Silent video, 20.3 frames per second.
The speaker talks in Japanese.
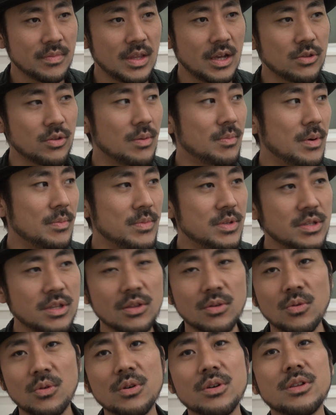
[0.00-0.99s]
あとはまみんな
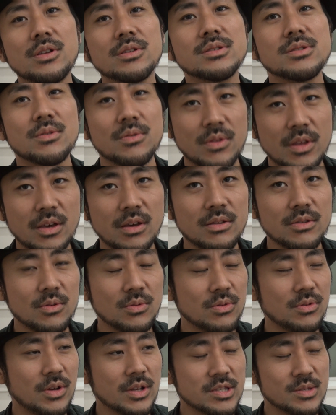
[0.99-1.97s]
の声ですよね
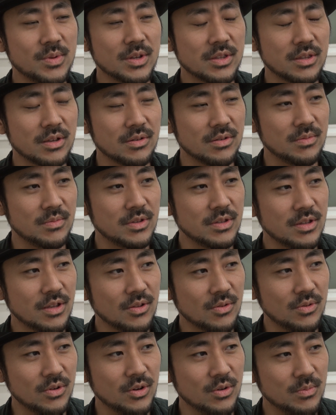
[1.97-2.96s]
どんどん集まってくるみんな
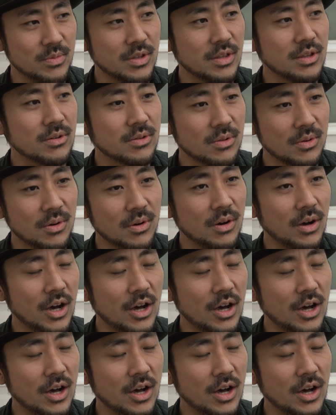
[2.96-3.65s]
の声を見てると